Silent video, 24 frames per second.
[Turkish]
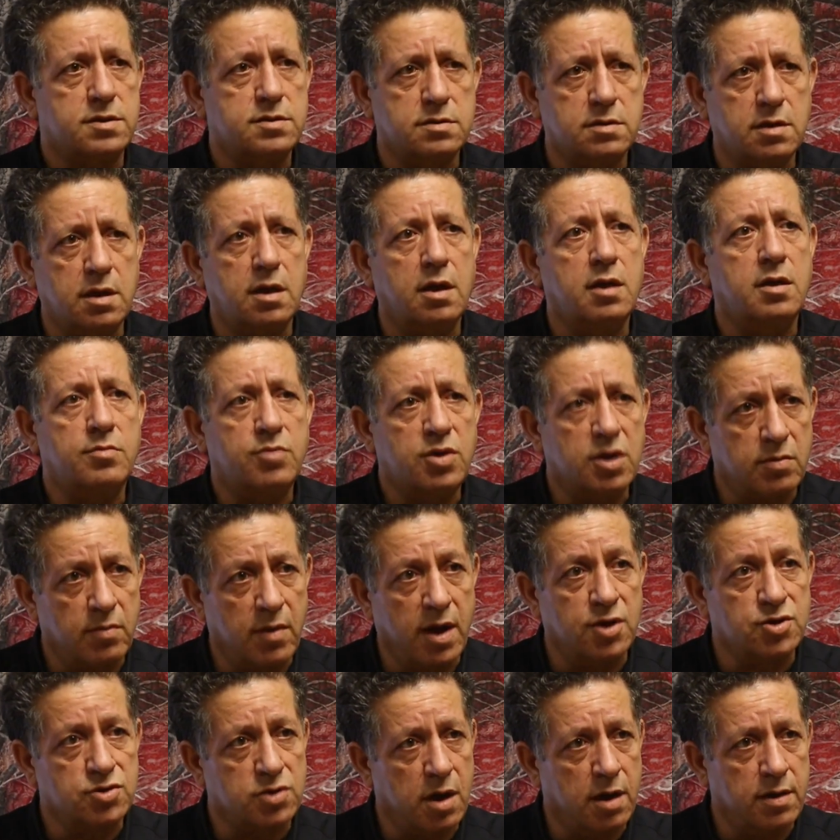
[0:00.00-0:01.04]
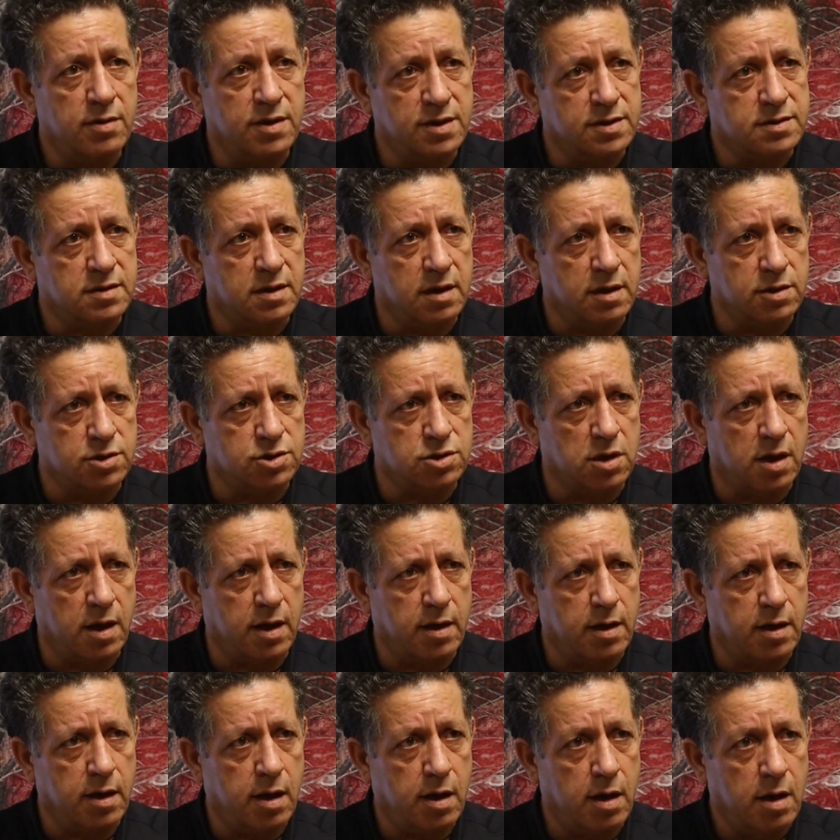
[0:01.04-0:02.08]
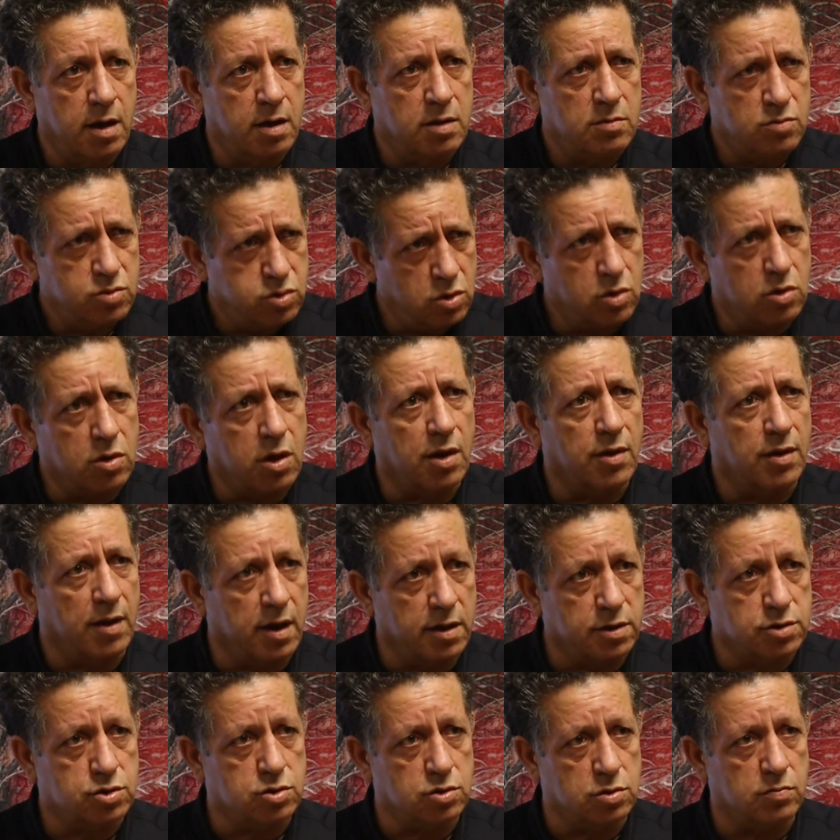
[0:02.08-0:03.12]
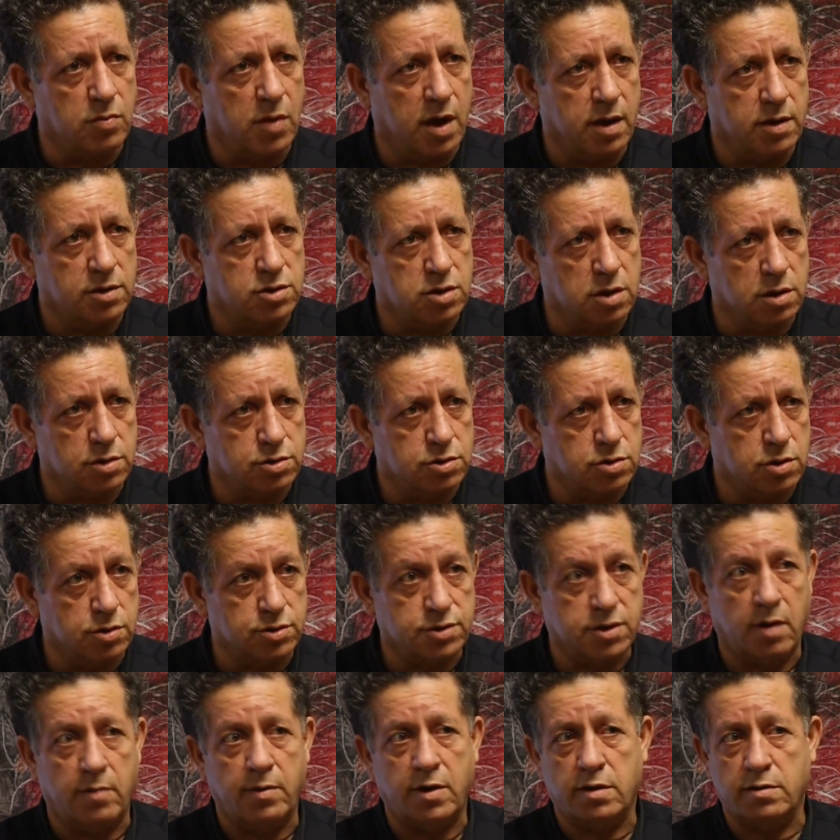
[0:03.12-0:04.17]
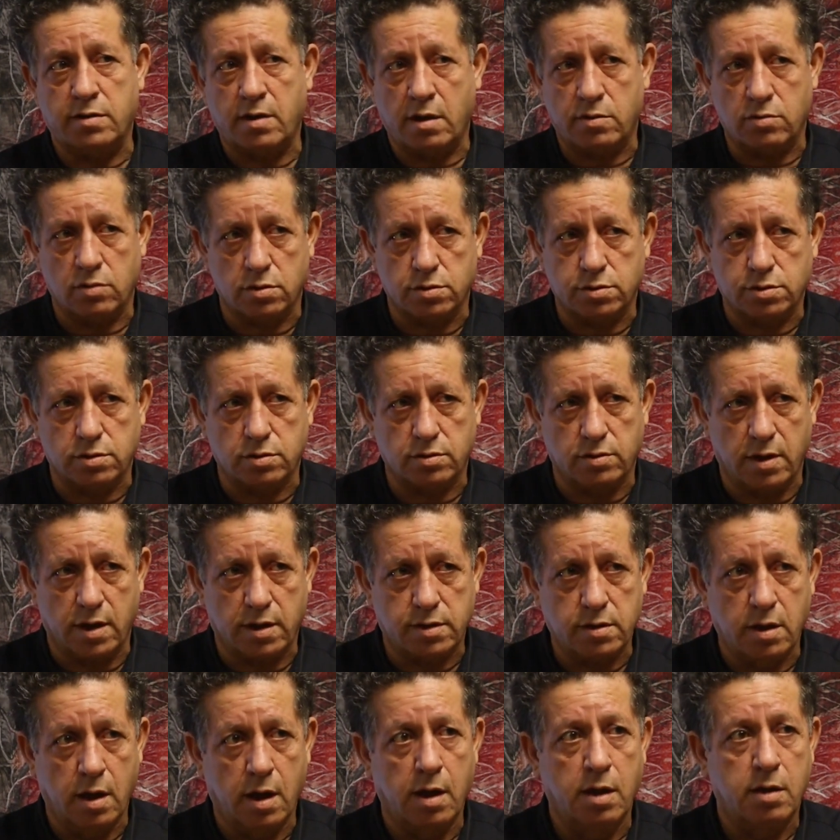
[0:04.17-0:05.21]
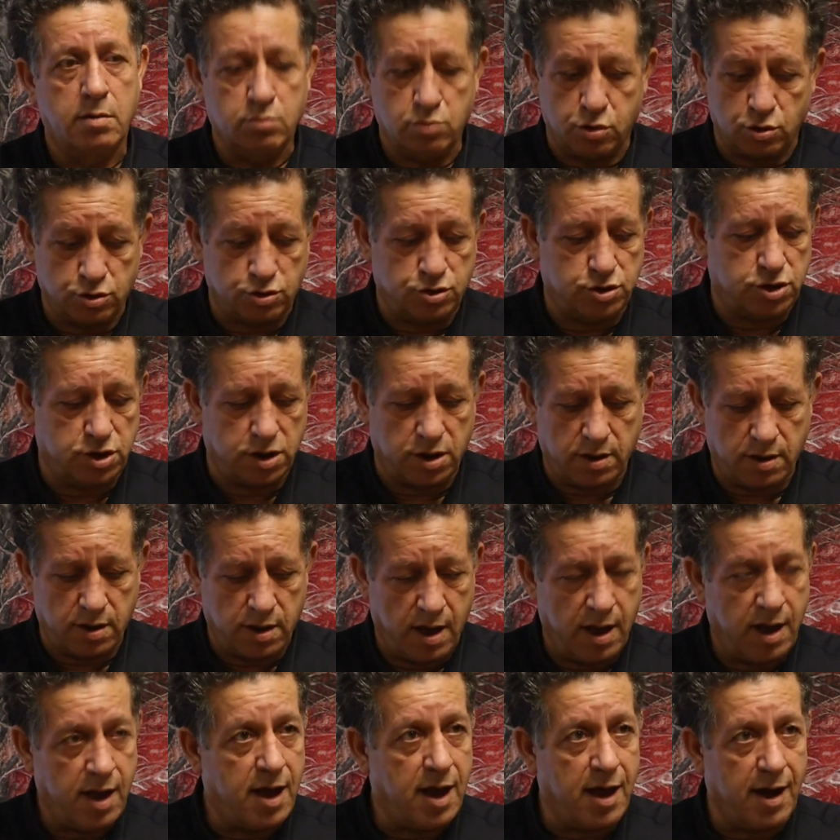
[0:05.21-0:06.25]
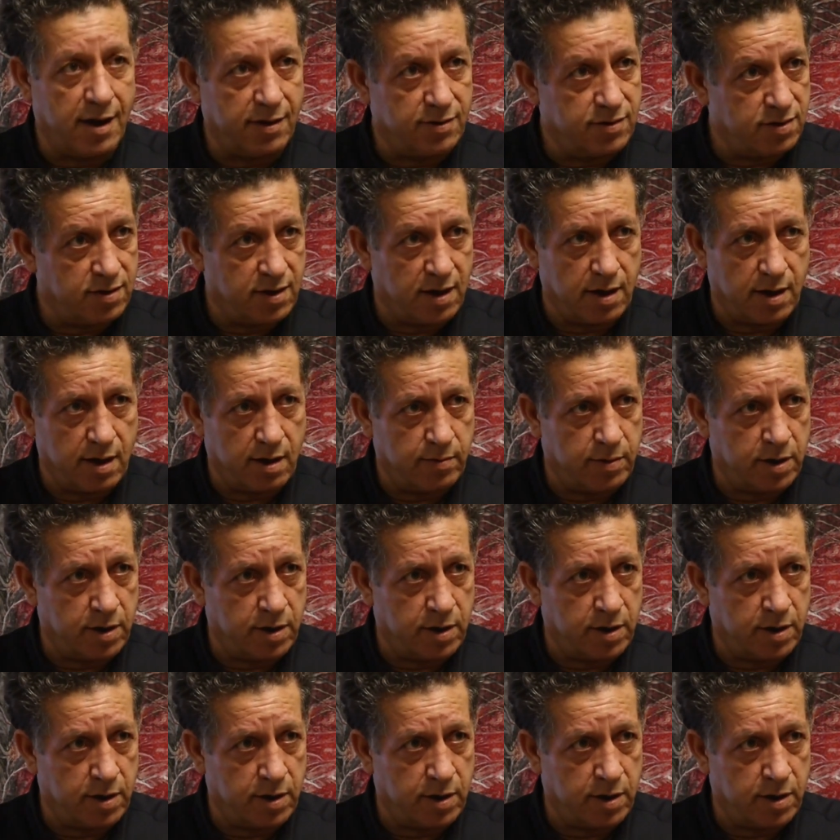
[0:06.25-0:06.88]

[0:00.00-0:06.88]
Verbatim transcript: aslında yeni bir mecranın izleyicilerine bu olanağı sunmaya çalışıyoruz. Haberdar olsunlar. Hı hı. Burçin Erdi'den